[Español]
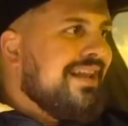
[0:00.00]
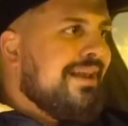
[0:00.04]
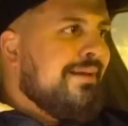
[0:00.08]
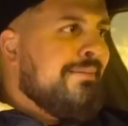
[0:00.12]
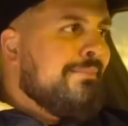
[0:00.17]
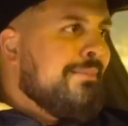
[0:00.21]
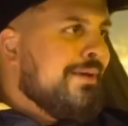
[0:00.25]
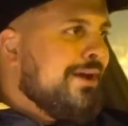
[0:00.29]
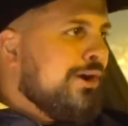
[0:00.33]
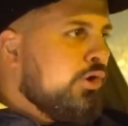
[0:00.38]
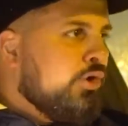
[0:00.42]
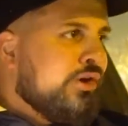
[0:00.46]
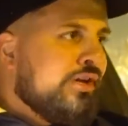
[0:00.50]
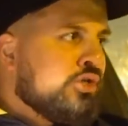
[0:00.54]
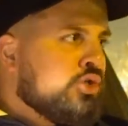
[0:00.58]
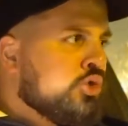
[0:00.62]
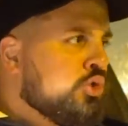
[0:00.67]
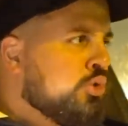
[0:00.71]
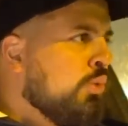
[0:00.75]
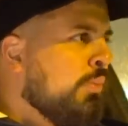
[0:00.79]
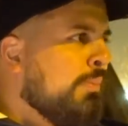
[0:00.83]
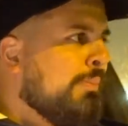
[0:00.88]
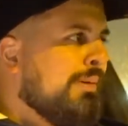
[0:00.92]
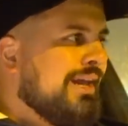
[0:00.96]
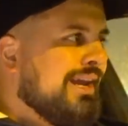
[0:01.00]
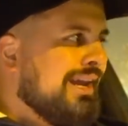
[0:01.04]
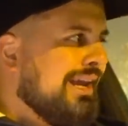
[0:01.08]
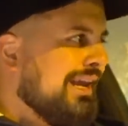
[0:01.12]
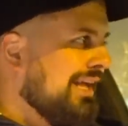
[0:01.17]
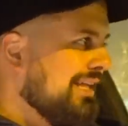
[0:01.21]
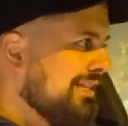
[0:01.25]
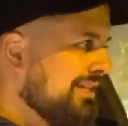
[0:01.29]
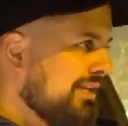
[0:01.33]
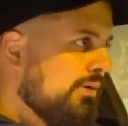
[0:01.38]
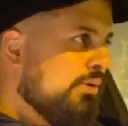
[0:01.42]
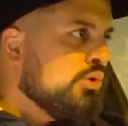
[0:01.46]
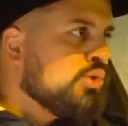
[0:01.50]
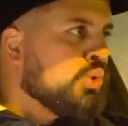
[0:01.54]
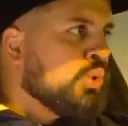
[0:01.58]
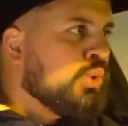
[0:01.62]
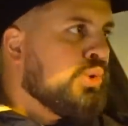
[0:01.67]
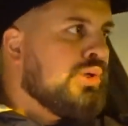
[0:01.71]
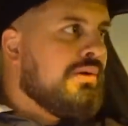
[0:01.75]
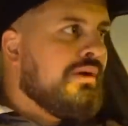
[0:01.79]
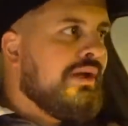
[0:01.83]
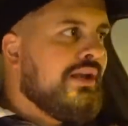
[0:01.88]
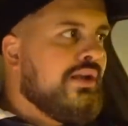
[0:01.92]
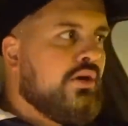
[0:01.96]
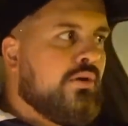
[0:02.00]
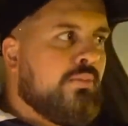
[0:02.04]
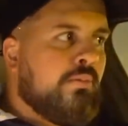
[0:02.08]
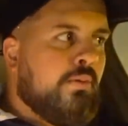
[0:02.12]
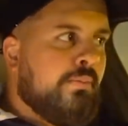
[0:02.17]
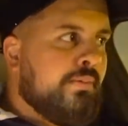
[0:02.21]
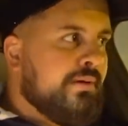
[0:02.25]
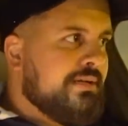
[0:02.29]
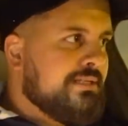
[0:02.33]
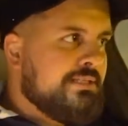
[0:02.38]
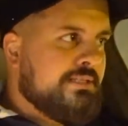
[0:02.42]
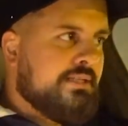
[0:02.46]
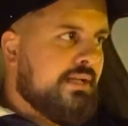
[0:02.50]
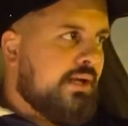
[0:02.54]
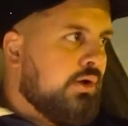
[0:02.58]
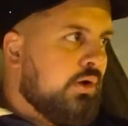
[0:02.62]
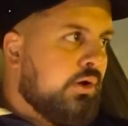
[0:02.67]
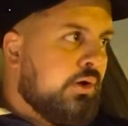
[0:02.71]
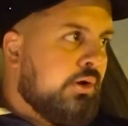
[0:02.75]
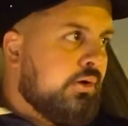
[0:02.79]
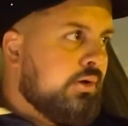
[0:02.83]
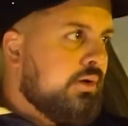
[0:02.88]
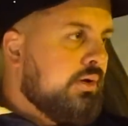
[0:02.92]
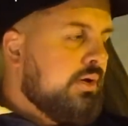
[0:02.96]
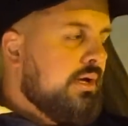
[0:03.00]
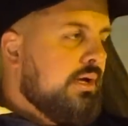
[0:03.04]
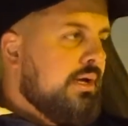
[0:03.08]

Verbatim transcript: el mejor, es superlativo su nivel como presentador.